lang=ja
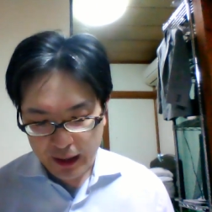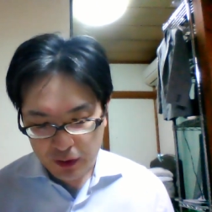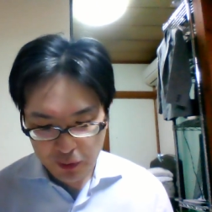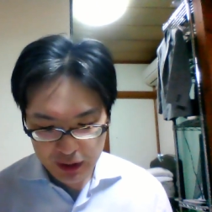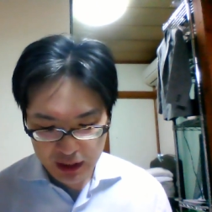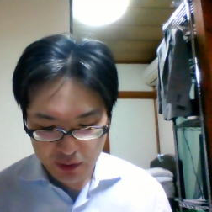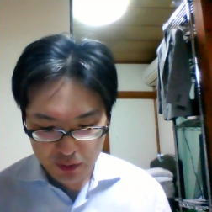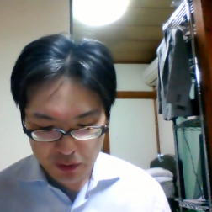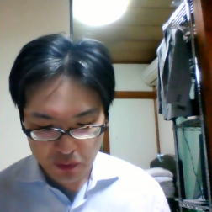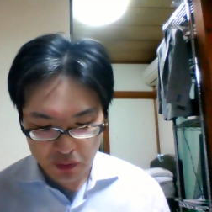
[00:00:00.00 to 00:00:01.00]
損失
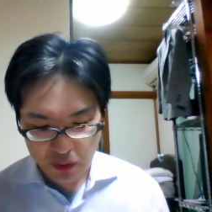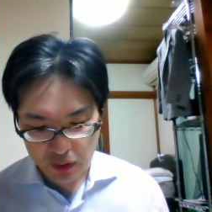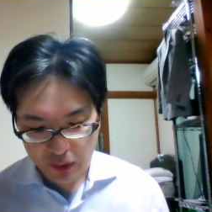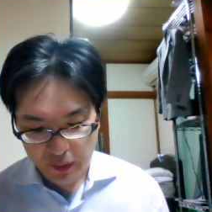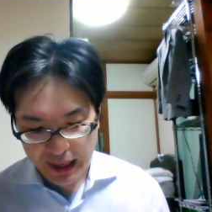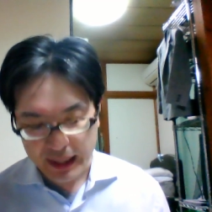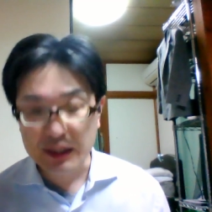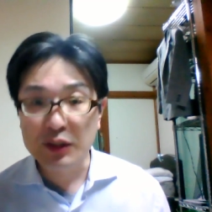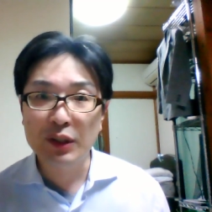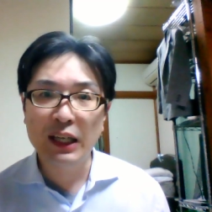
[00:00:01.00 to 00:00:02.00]
保障というのは、
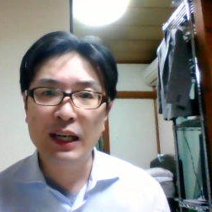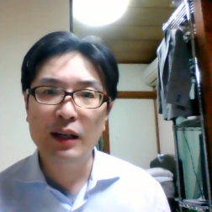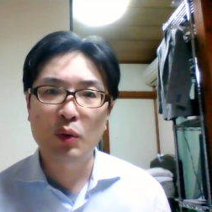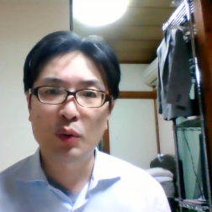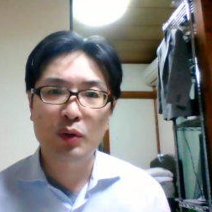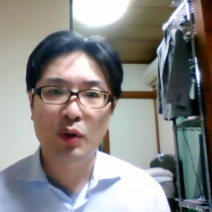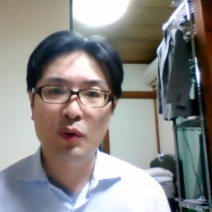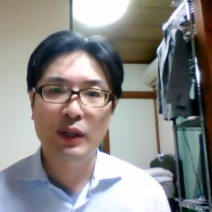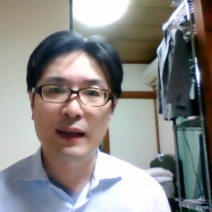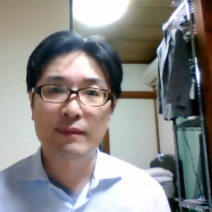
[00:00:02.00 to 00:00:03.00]
国や公
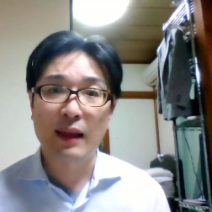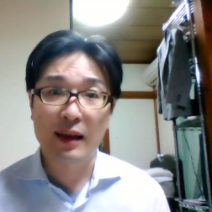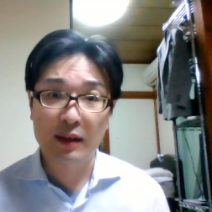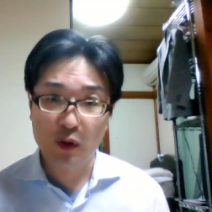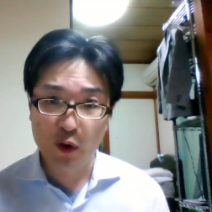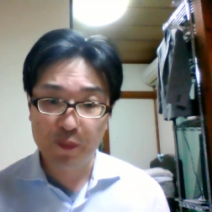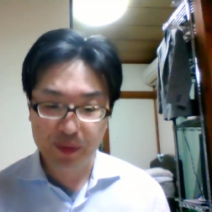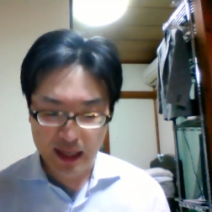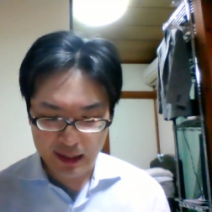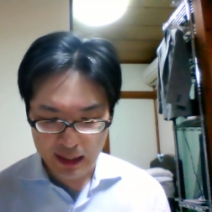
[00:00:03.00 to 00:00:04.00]
共団体の
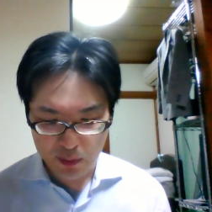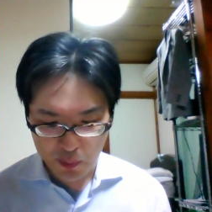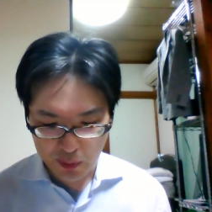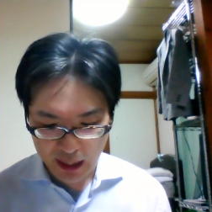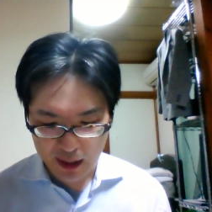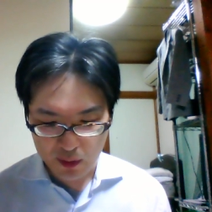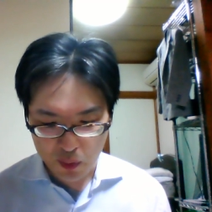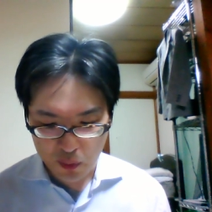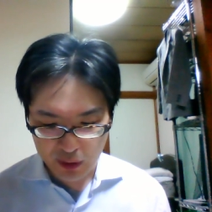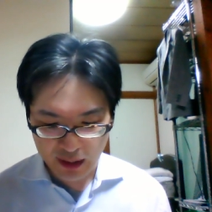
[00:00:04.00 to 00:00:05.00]
適法な
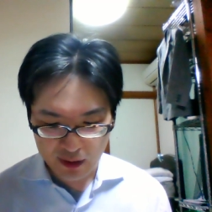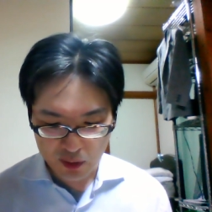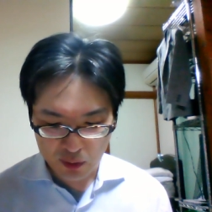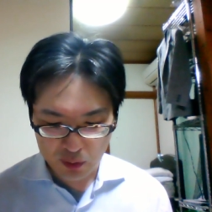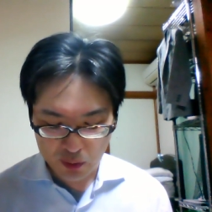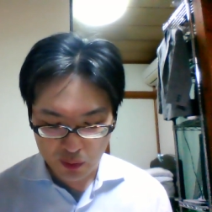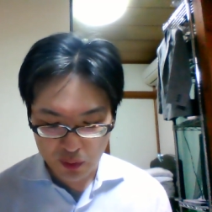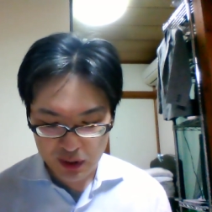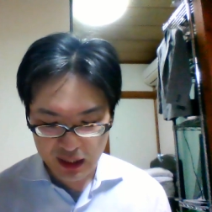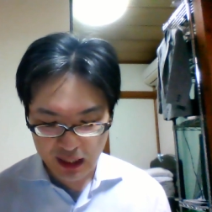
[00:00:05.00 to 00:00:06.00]
貢献力の
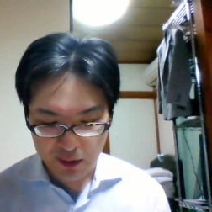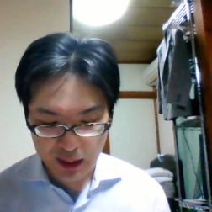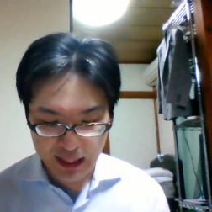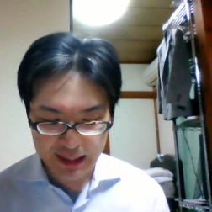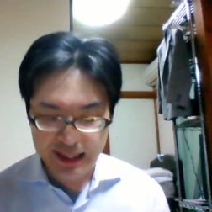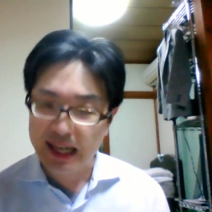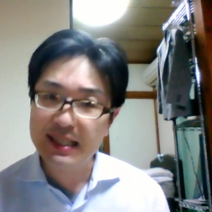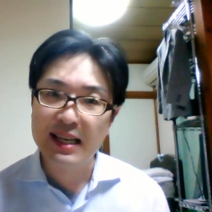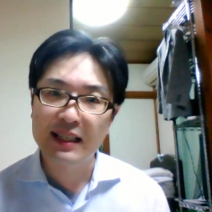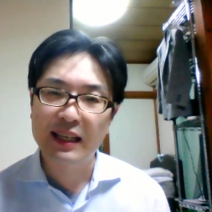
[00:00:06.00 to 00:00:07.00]
行使により財
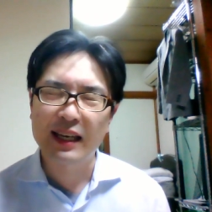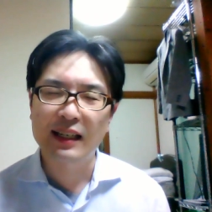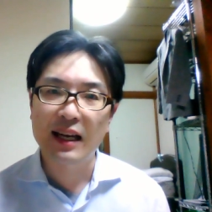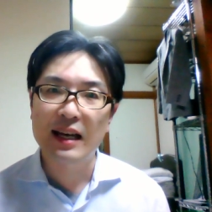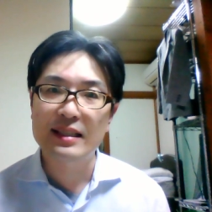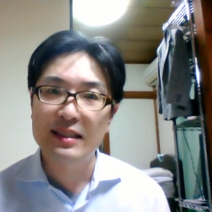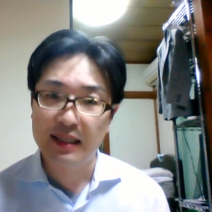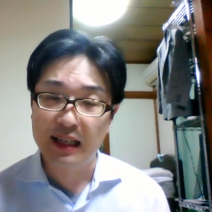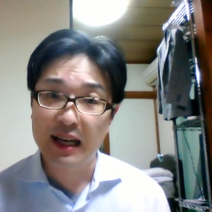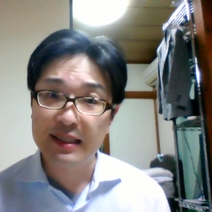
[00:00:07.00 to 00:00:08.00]
産権が
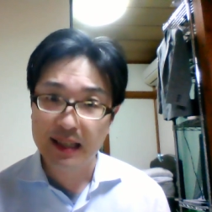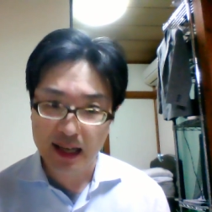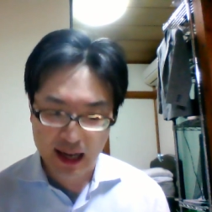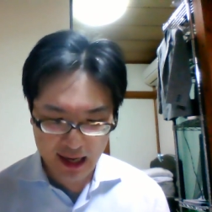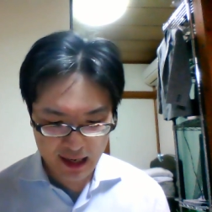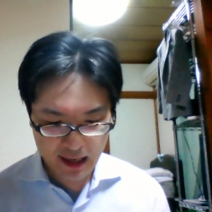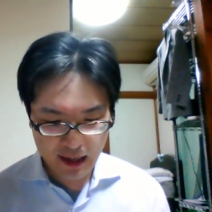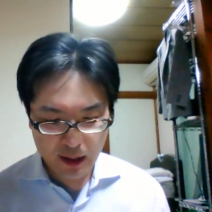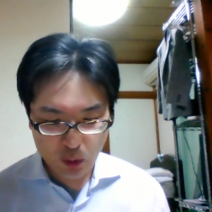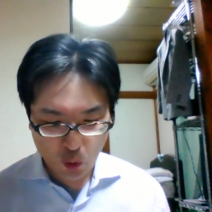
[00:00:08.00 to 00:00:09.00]
侵害され、
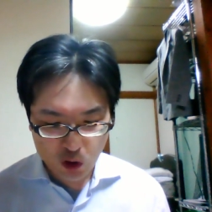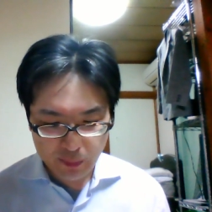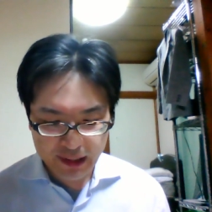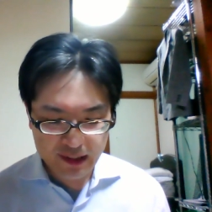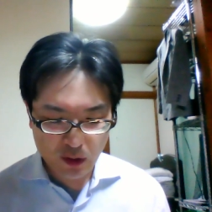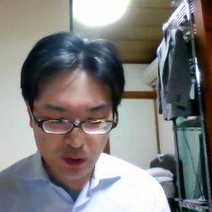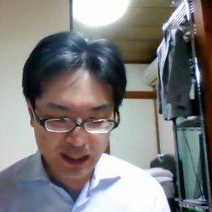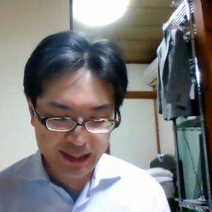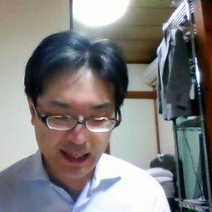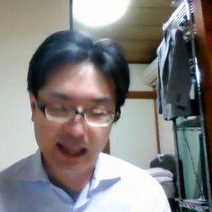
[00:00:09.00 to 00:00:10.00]
特別の
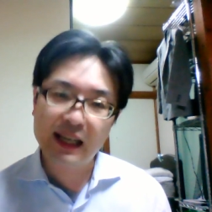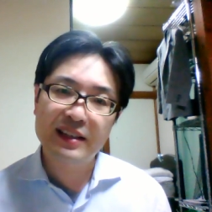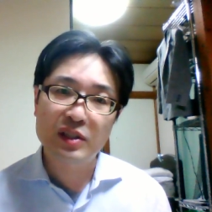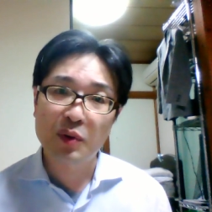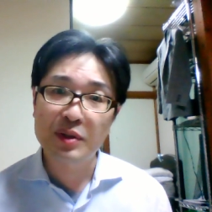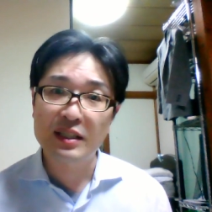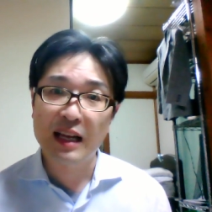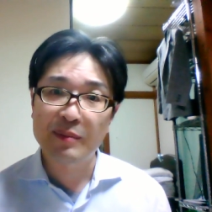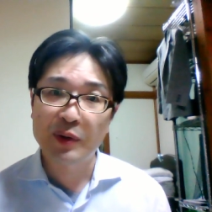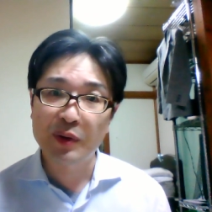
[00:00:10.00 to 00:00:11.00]
犠牲が生じ
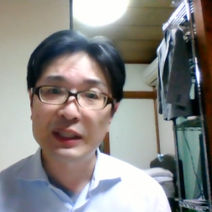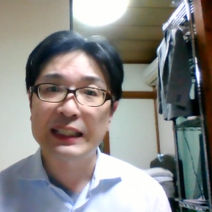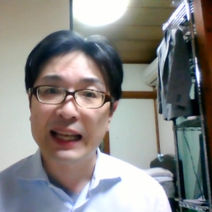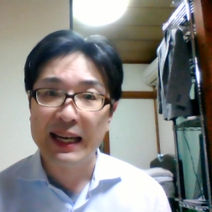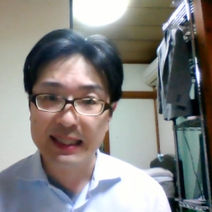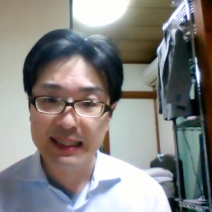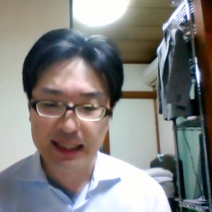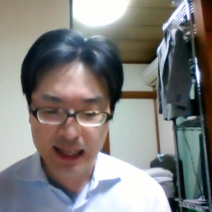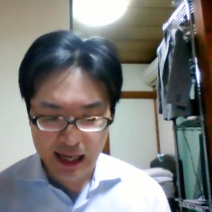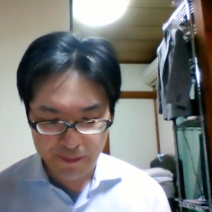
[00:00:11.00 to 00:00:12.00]
たものに対し
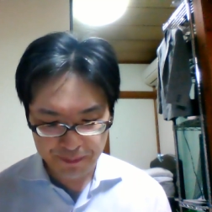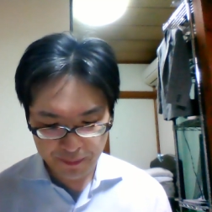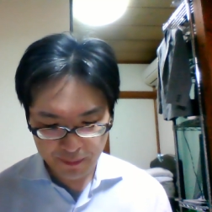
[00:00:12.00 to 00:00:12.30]
て、